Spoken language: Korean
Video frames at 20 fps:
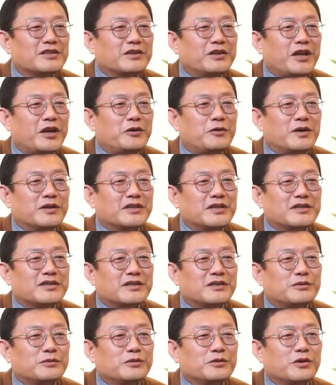전 에고한테
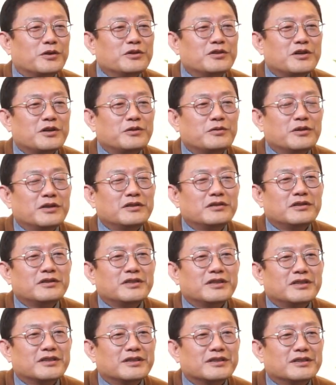자꾸 넌 자꾸 왜
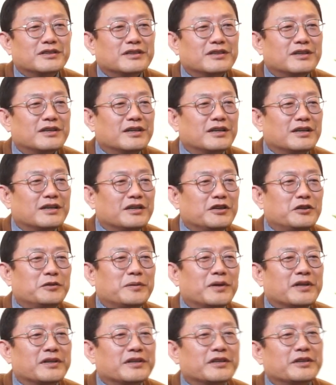그러니?
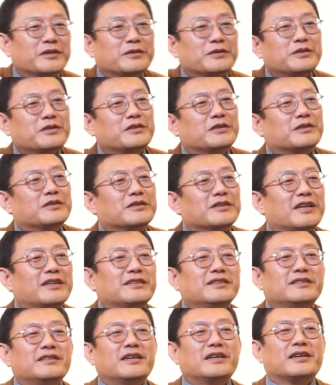이러면 안 돼요. 그렇죠?
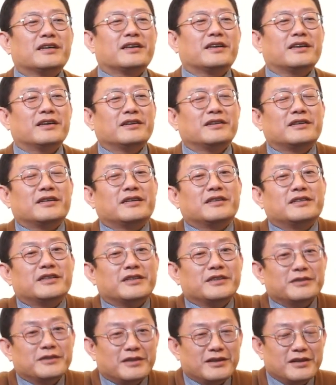따뜻하게 깨어나야
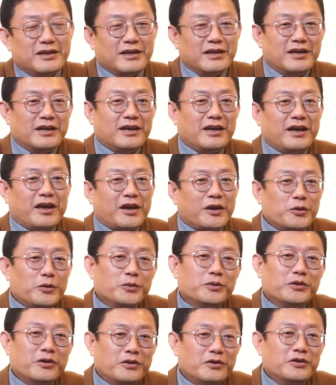돼요.
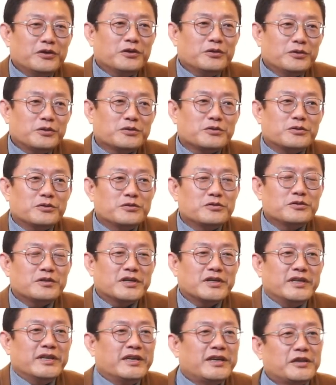에고도 의견도
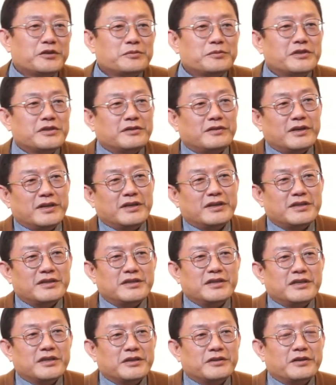존중하 이게 좀 습관이
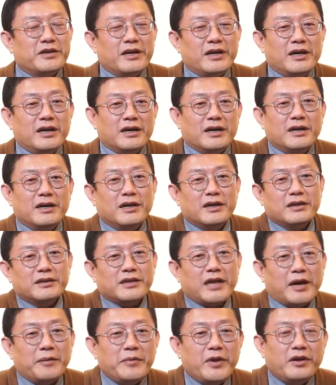되셔야 돼요. 그래야
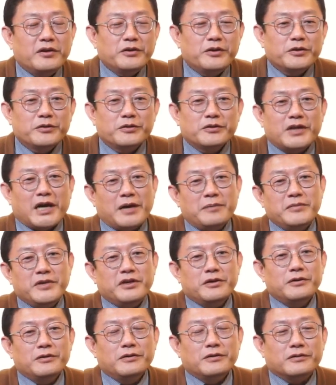남의 의견도
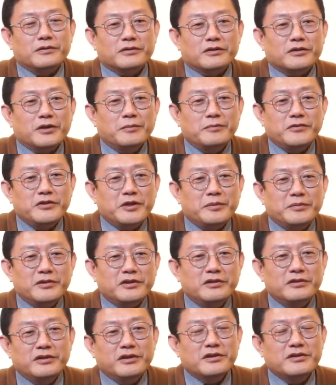남이요.
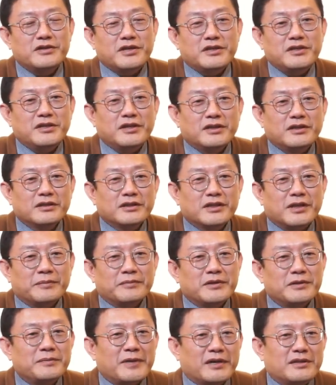터무니없는 의견 제시하는
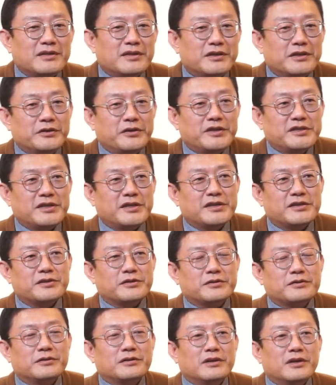남들 많잖아요.
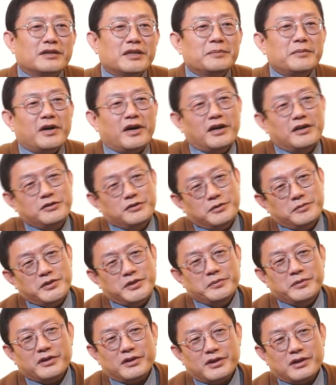회사에서도. 그때 막 한숨
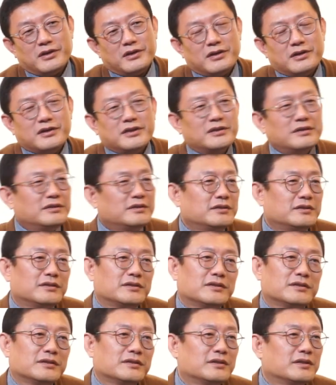쉬며 아,
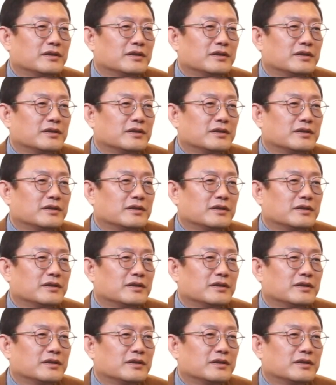그